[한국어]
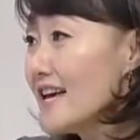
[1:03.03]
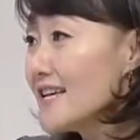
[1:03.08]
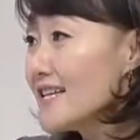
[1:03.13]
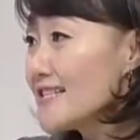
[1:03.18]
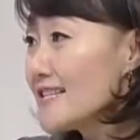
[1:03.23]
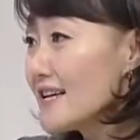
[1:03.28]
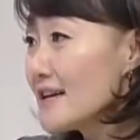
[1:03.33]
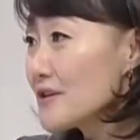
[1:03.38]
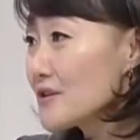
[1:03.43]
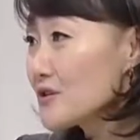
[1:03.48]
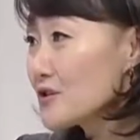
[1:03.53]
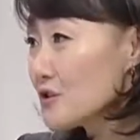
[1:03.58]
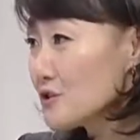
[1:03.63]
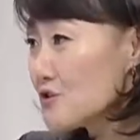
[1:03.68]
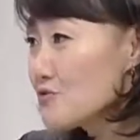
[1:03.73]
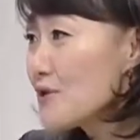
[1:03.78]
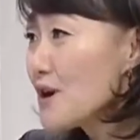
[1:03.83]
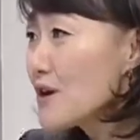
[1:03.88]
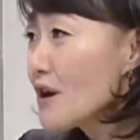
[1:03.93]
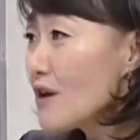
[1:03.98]
이제
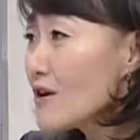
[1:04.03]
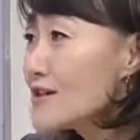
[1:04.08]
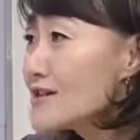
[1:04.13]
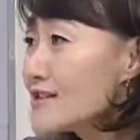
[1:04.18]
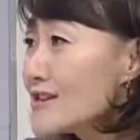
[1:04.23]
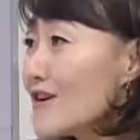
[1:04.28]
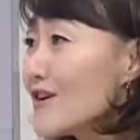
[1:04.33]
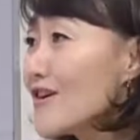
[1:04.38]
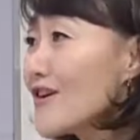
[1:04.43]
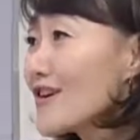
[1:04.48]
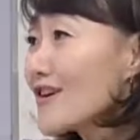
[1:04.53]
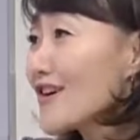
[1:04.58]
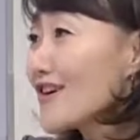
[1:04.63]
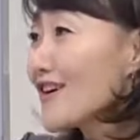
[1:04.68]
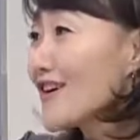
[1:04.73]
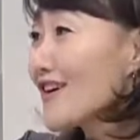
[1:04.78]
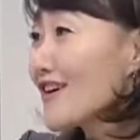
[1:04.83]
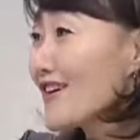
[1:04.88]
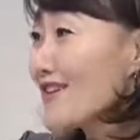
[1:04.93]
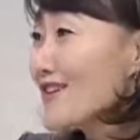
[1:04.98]
주변을
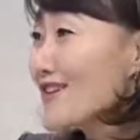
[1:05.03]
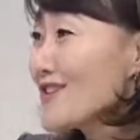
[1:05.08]
얼쩡거려요.